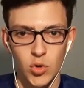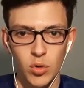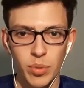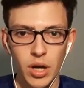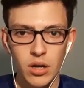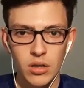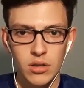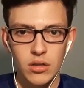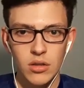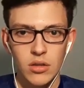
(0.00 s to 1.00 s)
Opa.
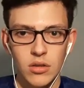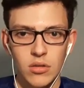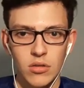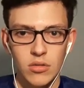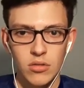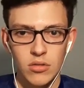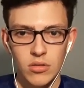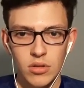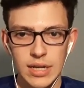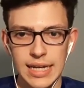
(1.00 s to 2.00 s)

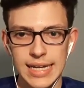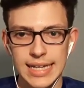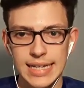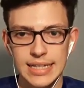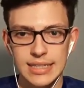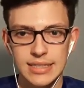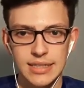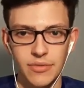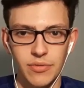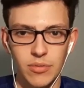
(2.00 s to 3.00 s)
Ah,
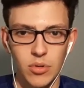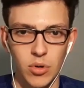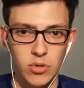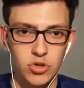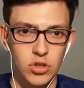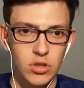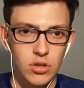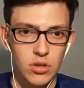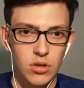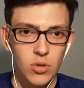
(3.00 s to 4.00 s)
se, oh, sí.
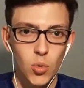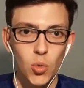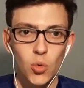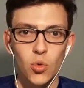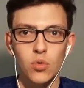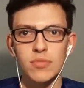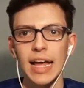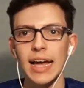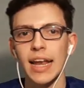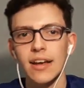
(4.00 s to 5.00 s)

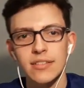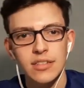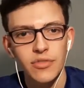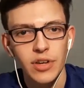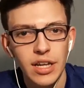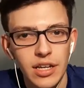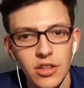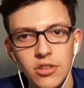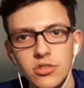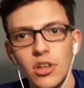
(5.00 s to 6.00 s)
Ah, no, se fue
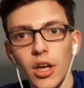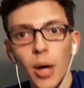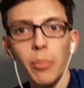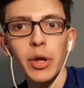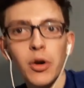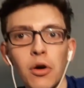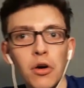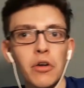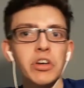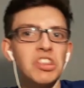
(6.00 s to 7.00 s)
lejito.
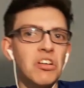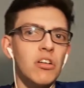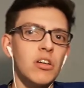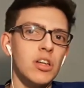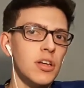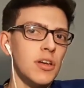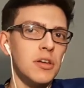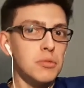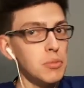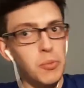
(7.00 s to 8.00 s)
Pero, ojito,
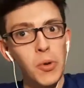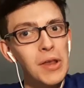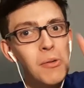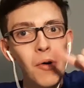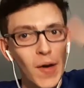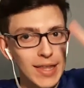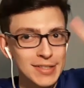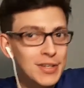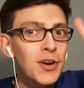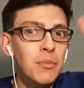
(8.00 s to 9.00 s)
vuelvo a
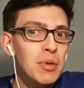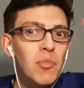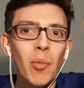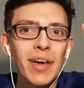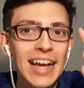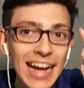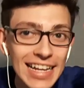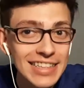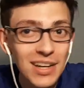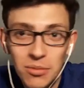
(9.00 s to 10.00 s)
decir lo mismo. Me
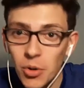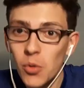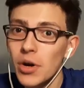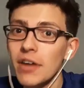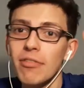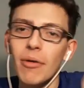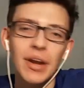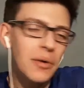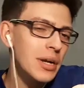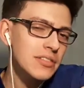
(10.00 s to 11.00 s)
encanta cómo juega
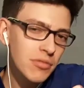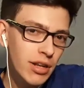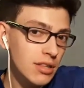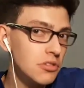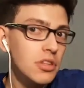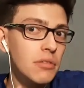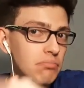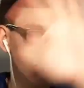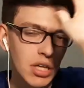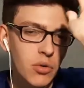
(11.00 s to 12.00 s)
Fabra. Ahora hace un ratito
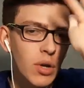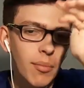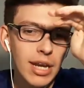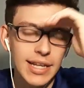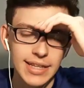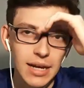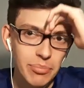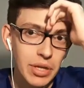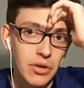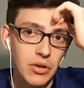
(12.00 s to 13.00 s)
tiró una mala atrás,
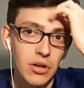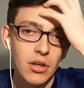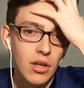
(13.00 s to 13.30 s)
pero